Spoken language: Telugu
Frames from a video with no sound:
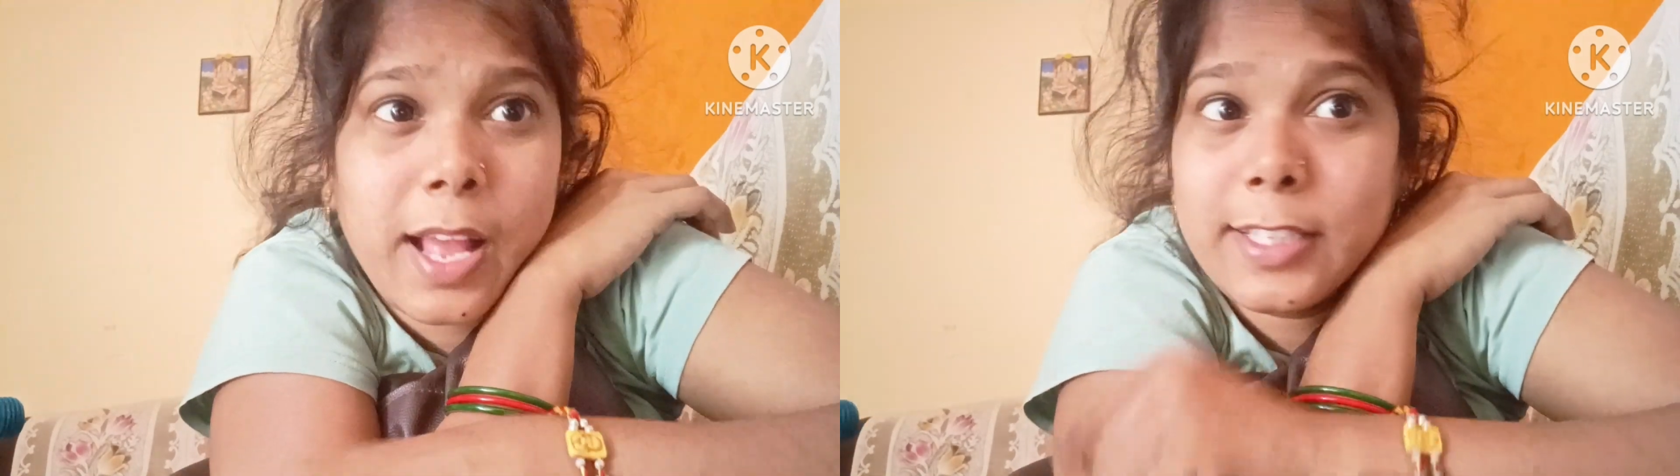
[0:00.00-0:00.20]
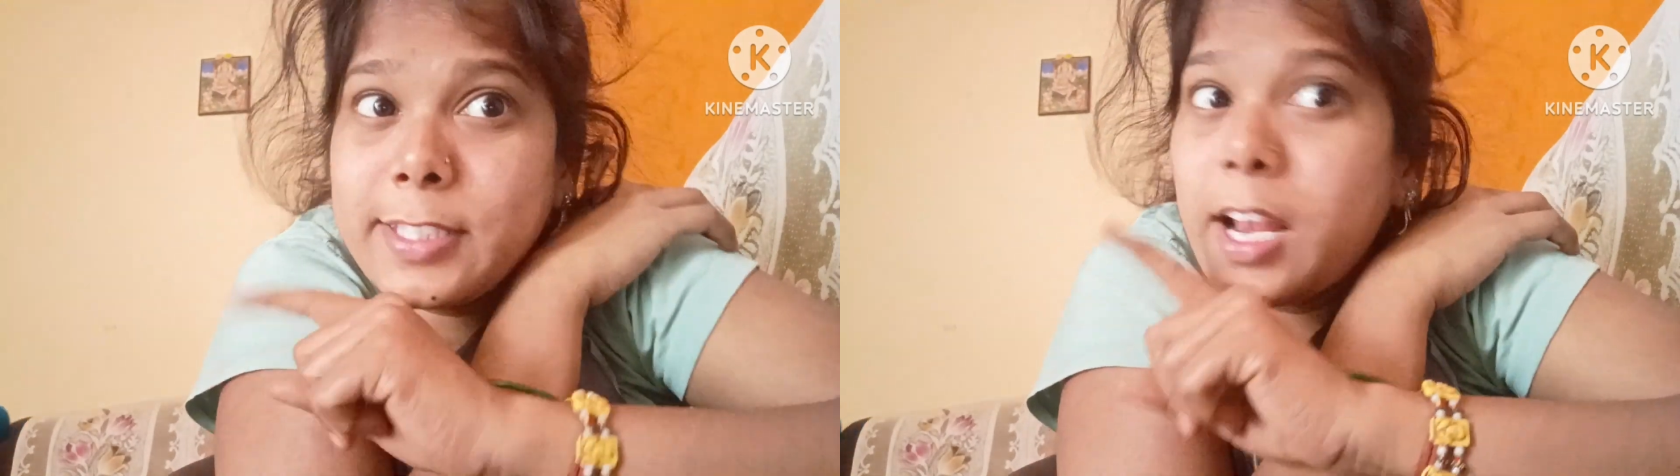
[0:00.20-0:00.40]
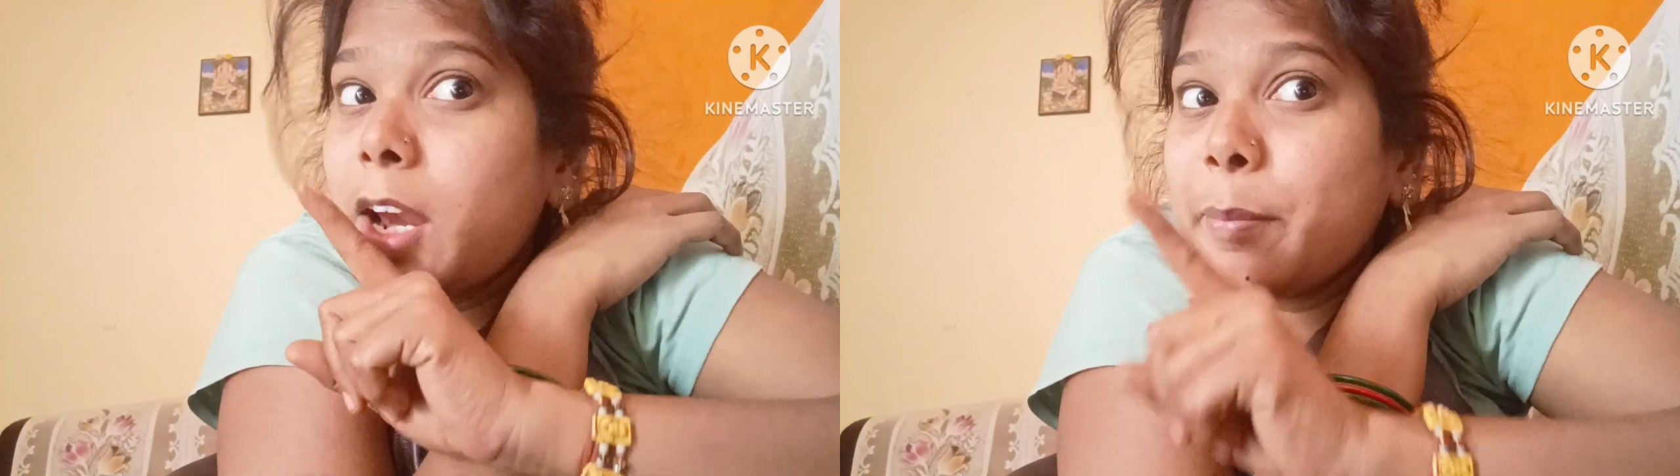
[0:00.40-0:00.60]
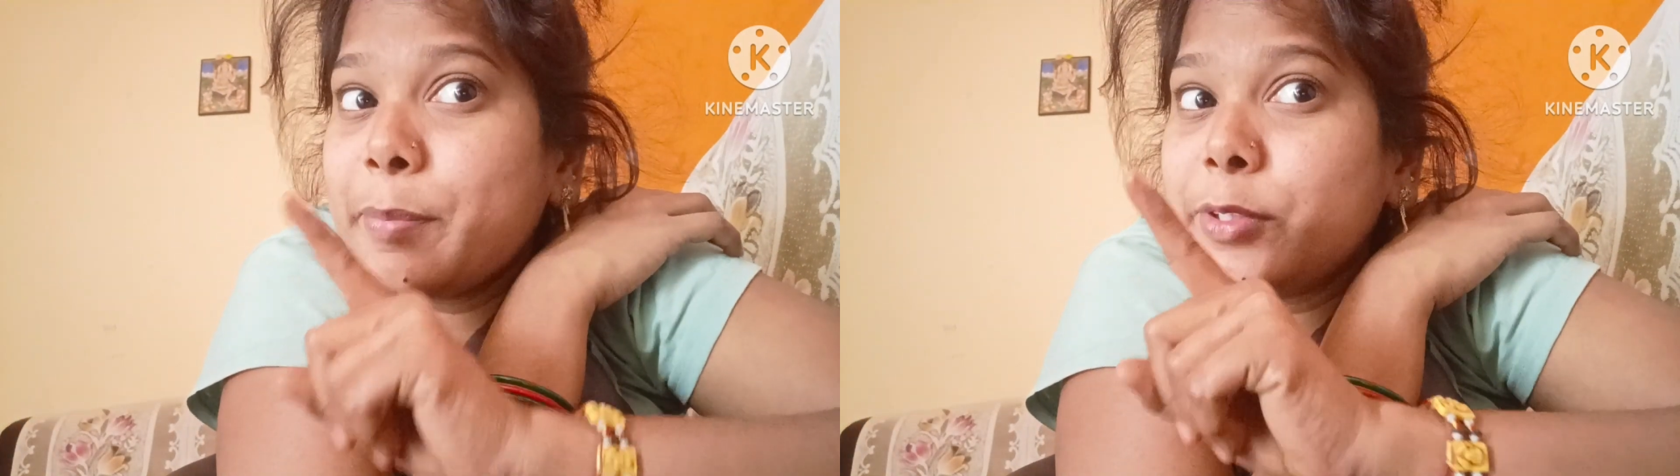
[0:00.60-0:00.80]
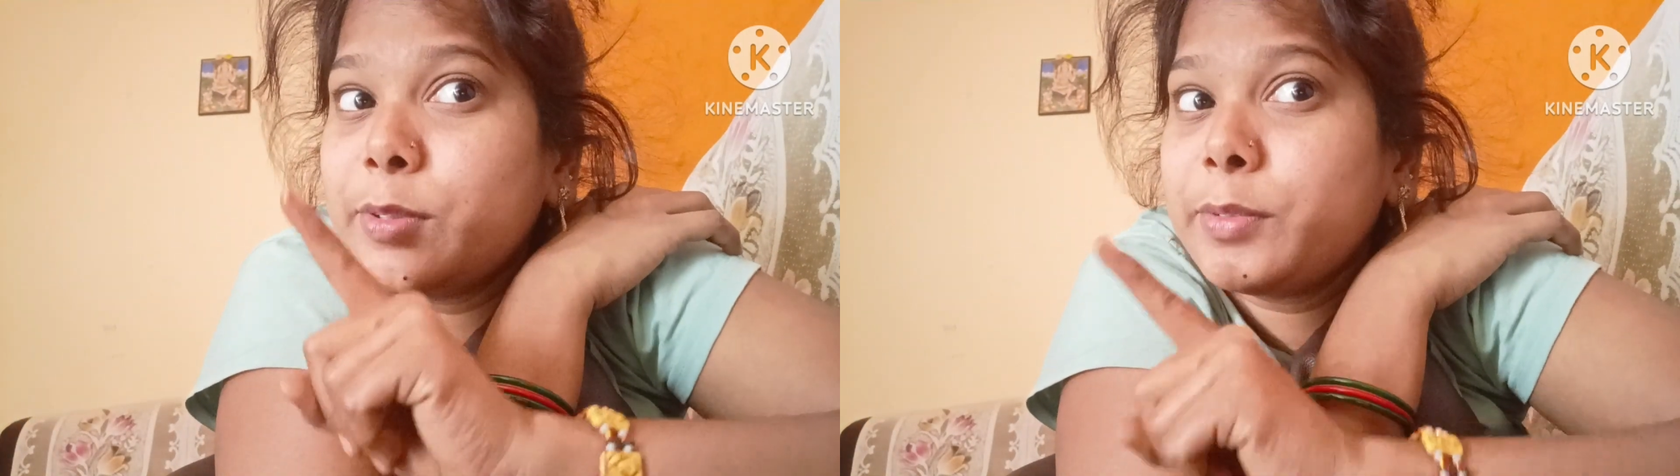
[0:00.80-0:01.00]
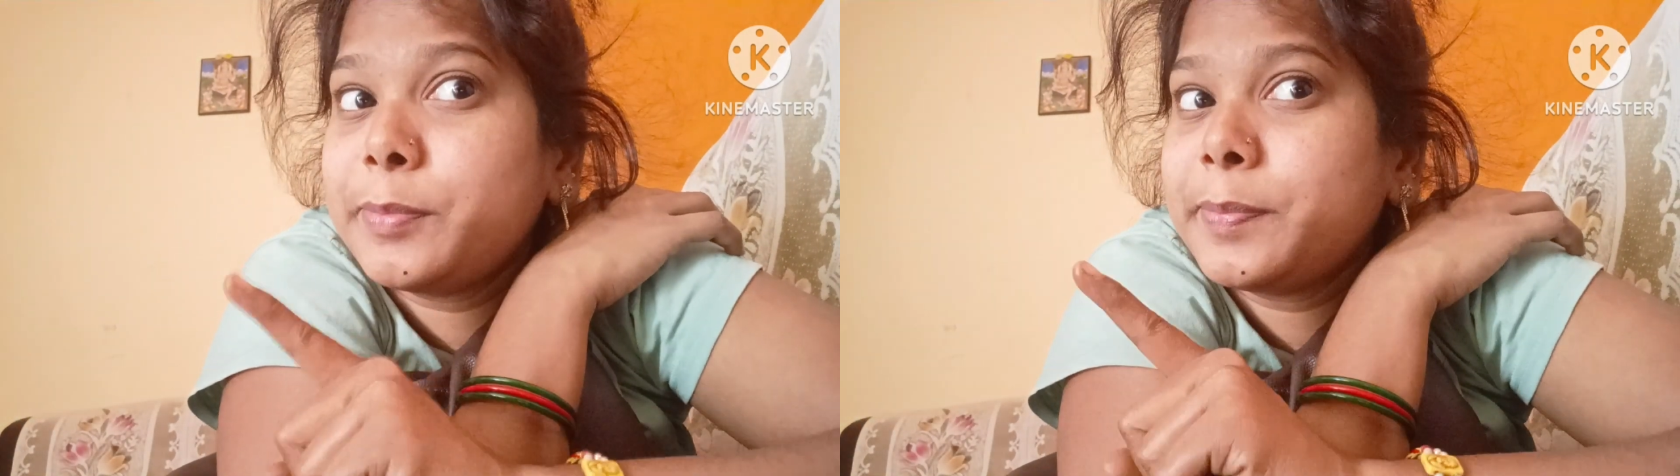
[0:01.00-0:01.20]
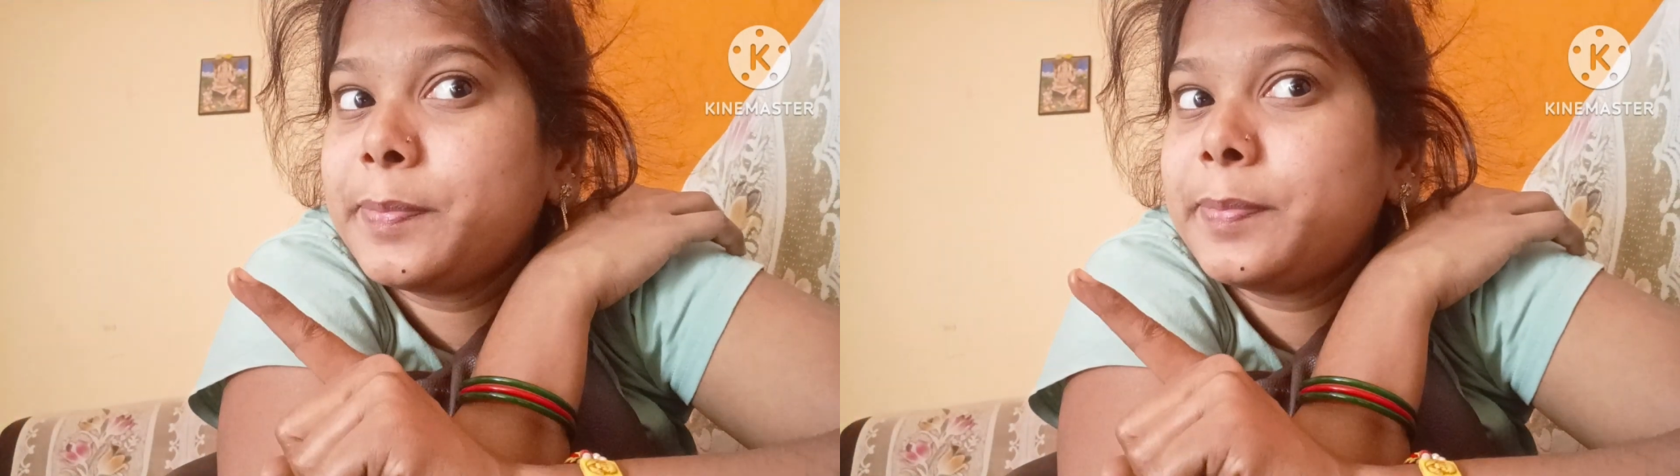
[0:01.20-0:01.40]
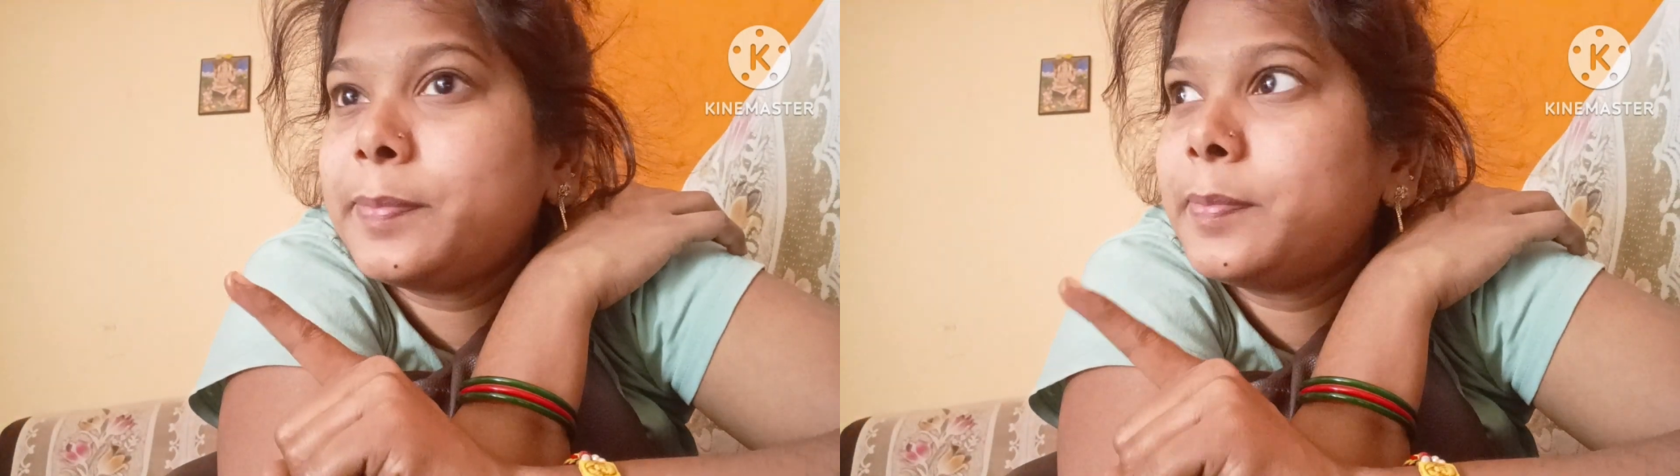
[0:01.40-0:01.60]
ఉన్నాను ఏంటి అని అనేది